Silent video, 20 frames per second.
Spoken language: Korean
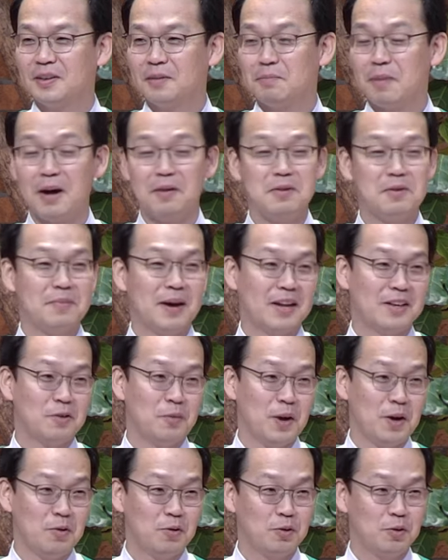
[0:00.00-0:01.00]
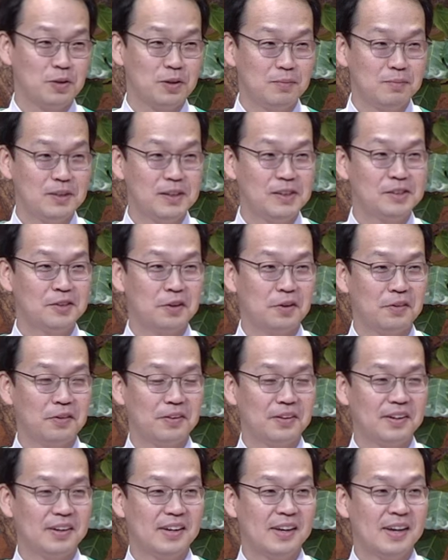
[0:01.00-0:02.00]
마음이 많이 외롭고 힘들죠?
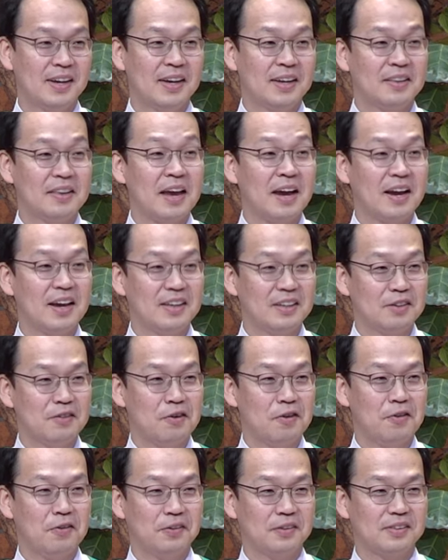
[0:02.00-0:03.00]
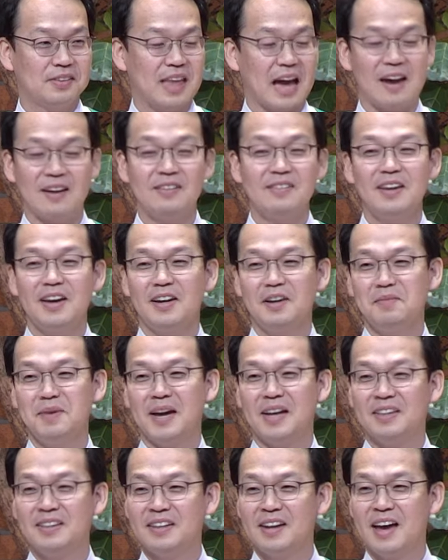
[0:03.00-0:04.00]
내가 이거 다른 사람이
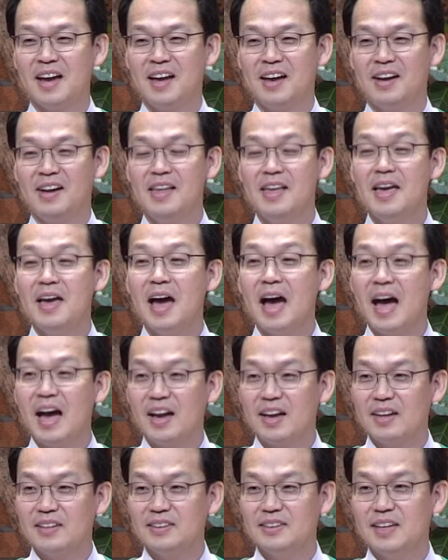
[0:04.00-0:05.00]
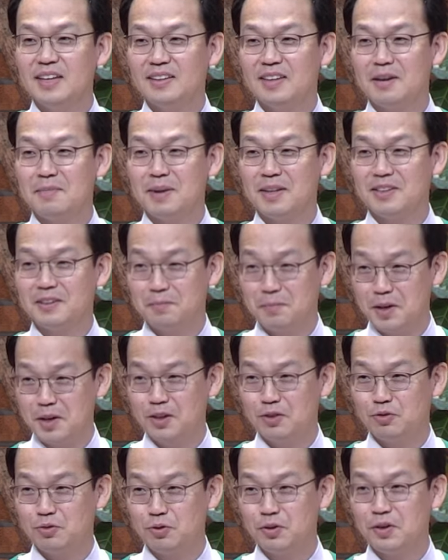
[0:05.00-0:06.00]
아니라 아가씨한테만
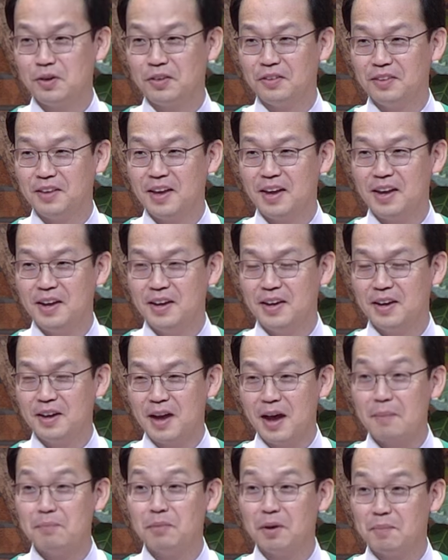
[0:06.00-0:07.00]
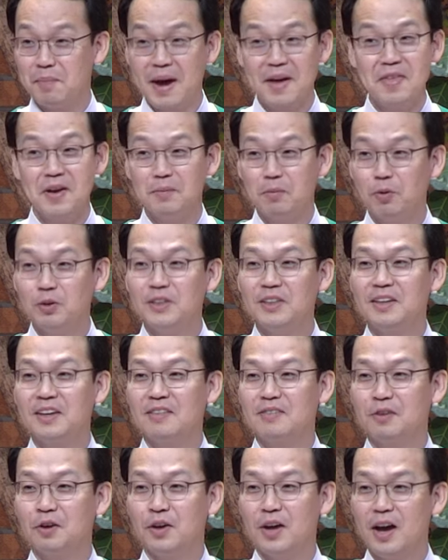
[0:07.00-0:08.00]
특별히 주는 건데 한번
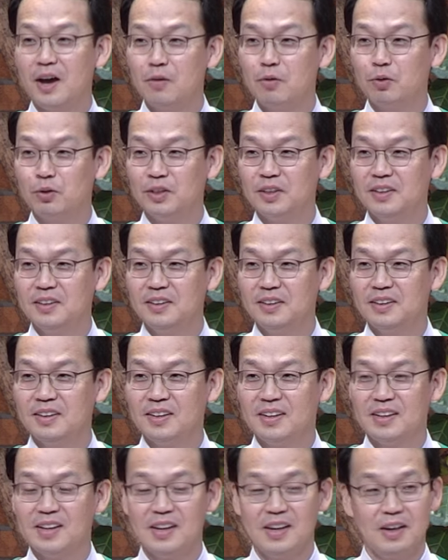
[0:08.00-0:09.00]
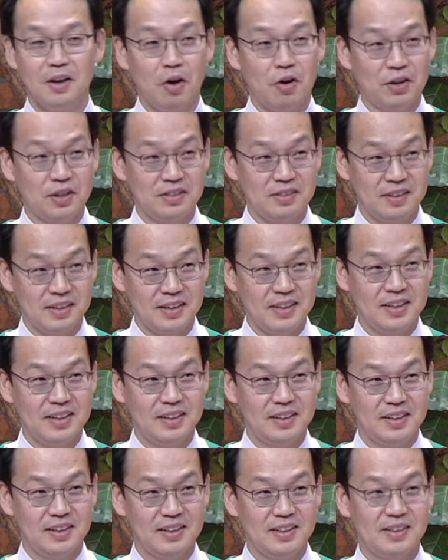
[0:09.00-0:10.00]
받아보시겠어요? 하고는
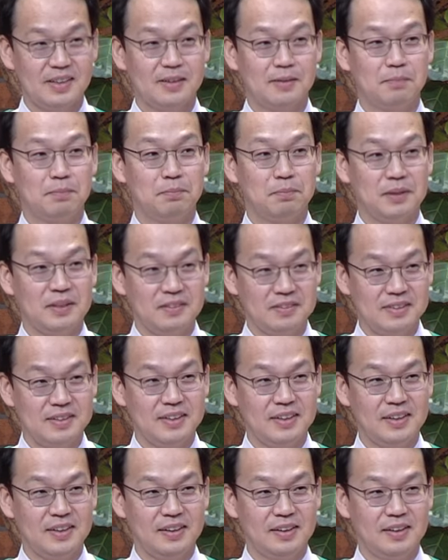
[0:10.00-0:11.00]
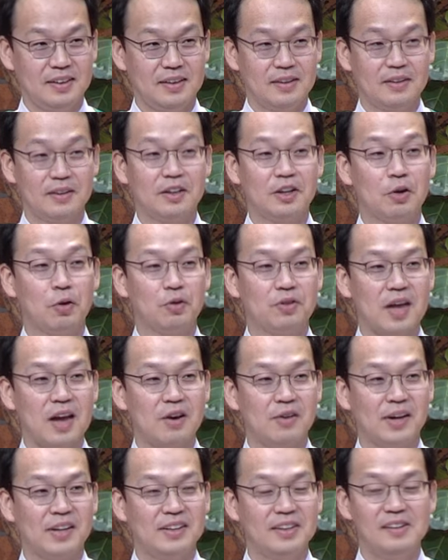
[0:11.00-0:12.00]
허리띠를, 빗을, 그리고
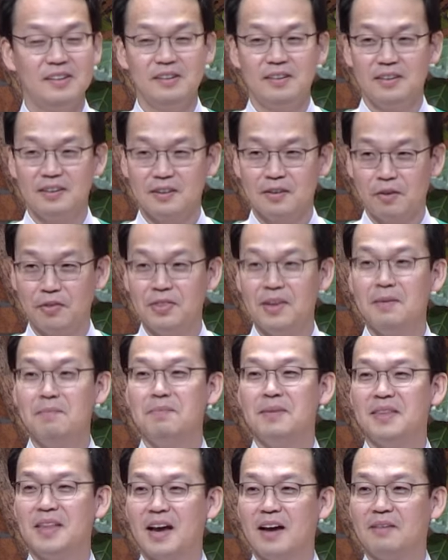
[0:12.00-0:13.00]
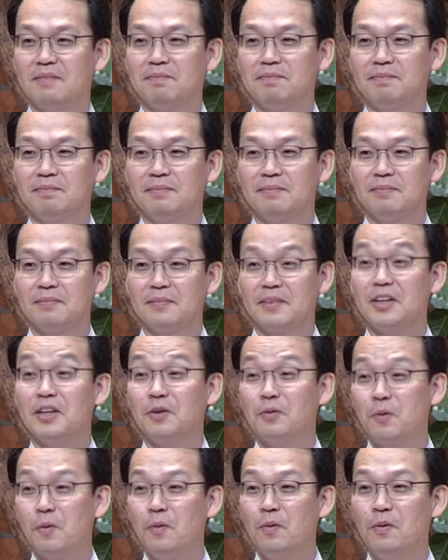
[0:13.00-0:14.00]
사과를 건넵니다.
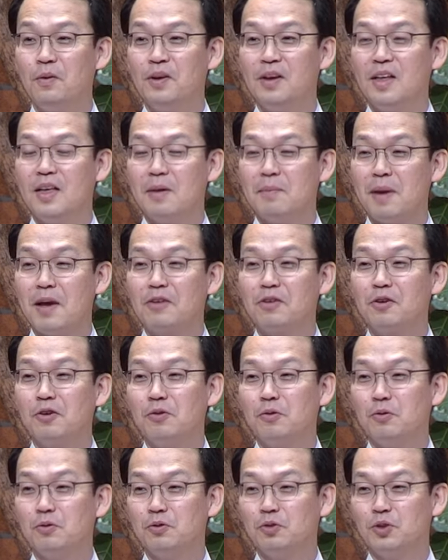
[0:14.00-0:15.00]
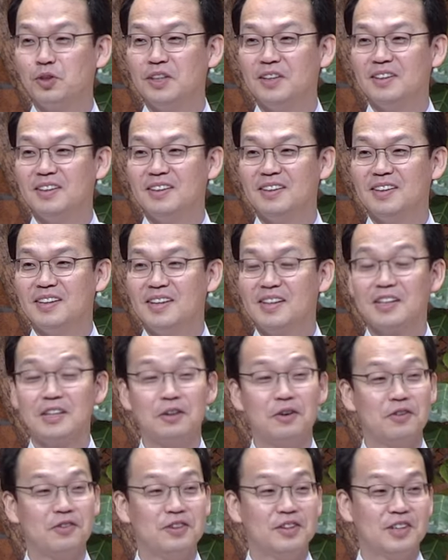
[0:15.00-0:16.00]
그리고 백설공주는
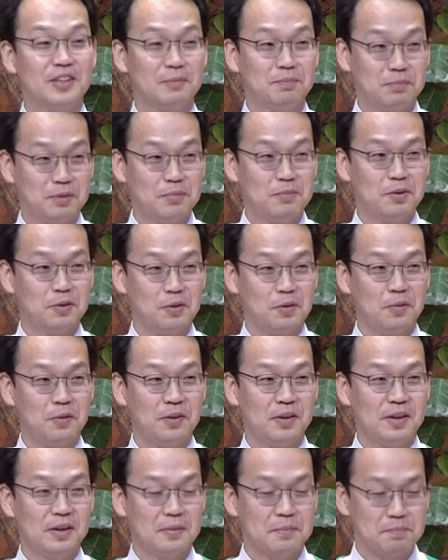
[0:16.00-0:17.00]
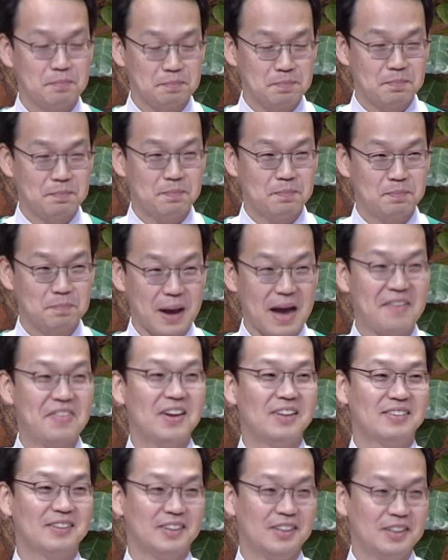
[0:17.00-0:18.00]
그것을 기쁨으로
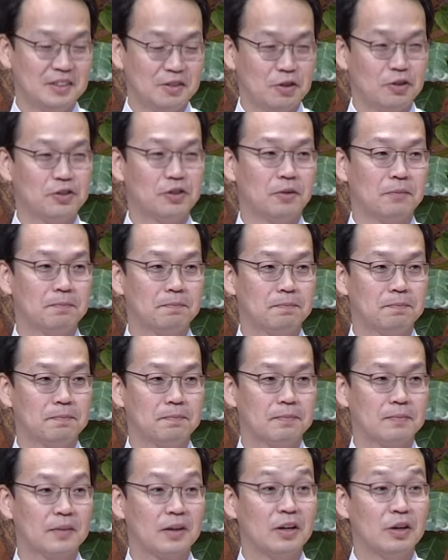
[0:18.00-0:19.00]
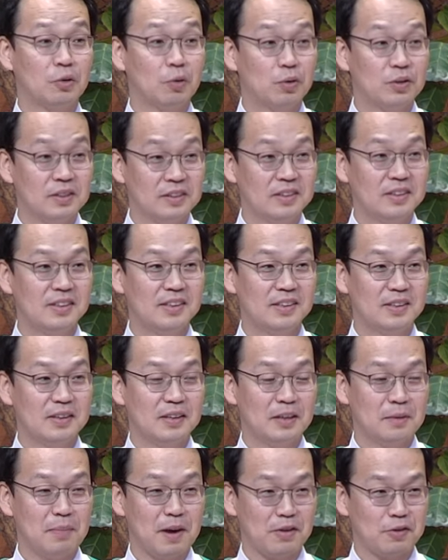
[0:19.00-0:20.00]
받아들이는 거죠. 그리고 그,
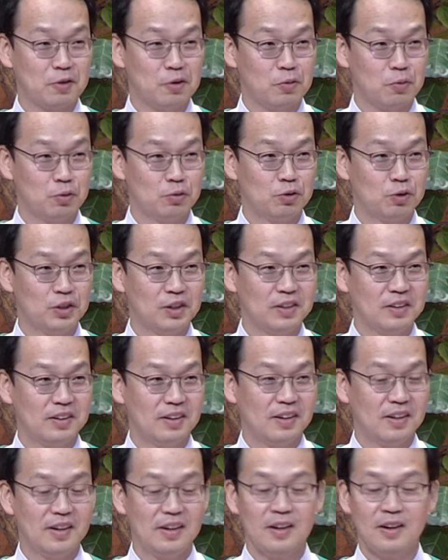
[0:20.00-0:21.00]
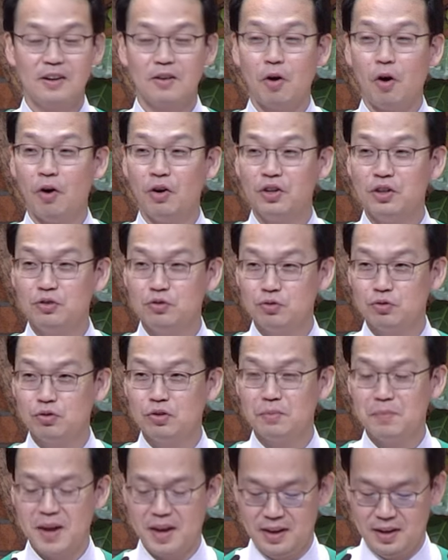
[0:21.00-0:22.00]
이 백설공주는 거의
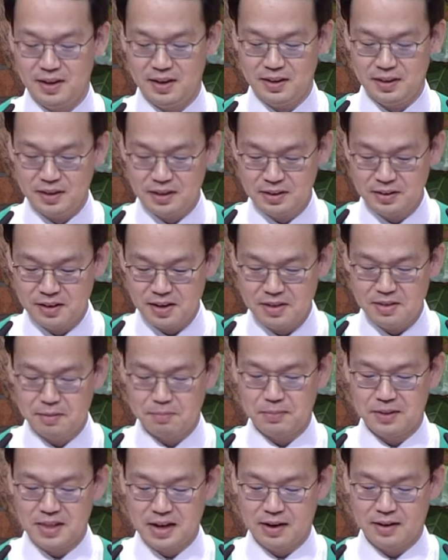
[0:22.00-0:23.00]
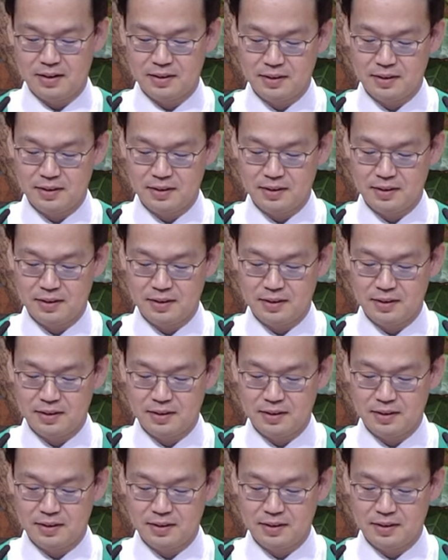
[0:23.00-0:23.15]
죽음에 이르게 됩니다.